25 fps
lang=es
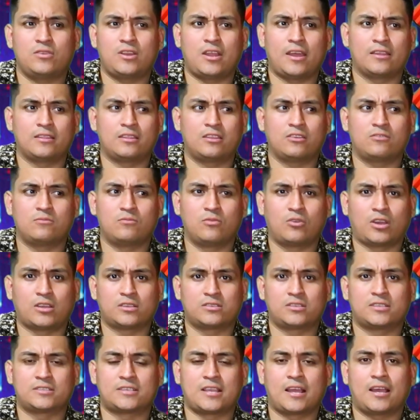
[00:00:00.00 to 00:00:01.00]
Y la gente como que
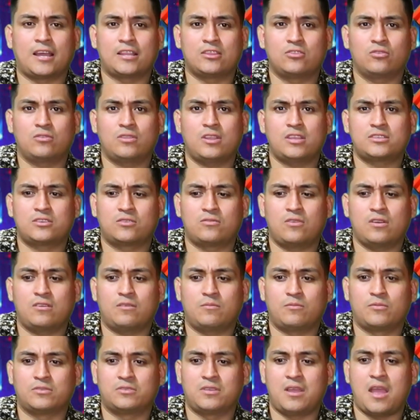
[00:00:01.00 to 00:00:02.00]
se sacan de onda y se enoja
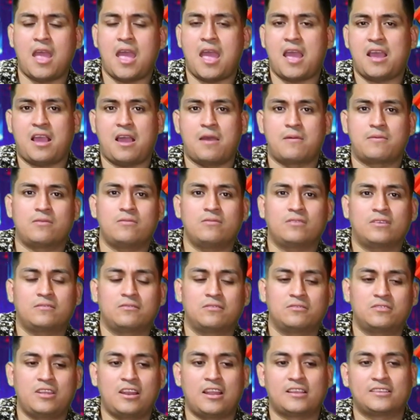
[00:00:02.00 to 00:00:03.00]
como dice, ah, cabrón, que
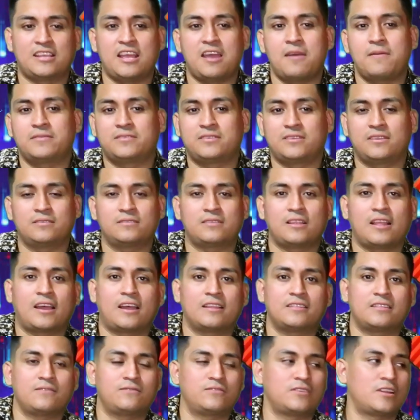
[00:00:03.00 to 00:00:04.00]
no te la sabes. Y es
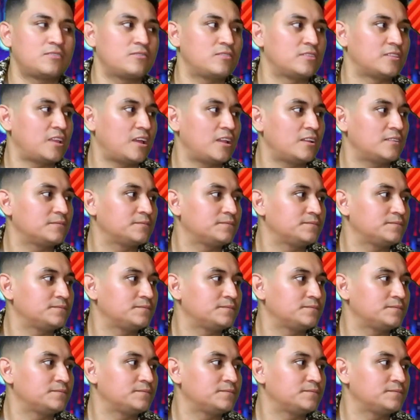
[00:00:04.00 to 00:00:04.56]
no, ¿sabes qué?